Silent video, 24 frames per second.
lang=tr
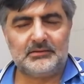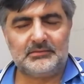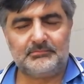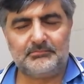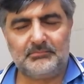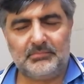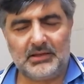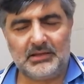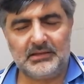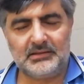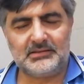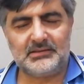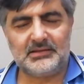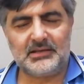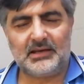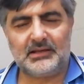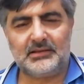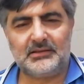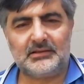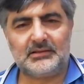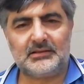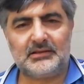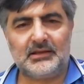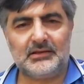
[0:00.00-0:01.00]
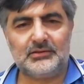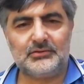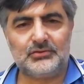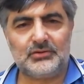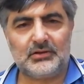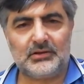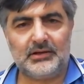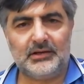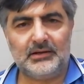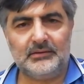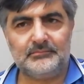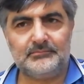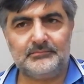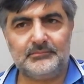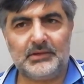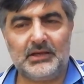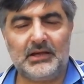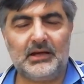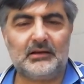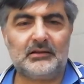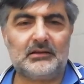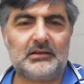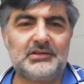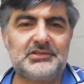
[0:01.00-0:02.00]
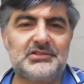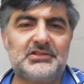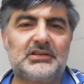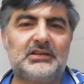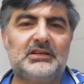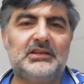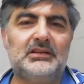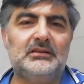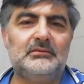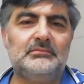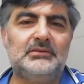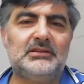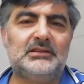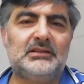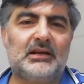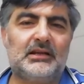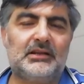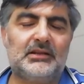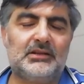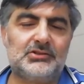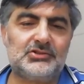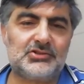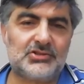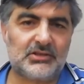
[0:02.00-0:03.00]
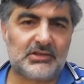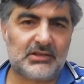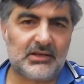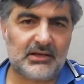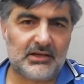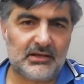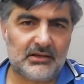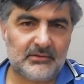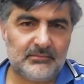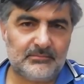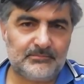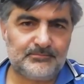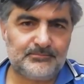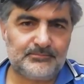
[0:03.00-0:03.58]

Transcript: Balı sağdıktan sonra yaklaşık 20 tane çıtayı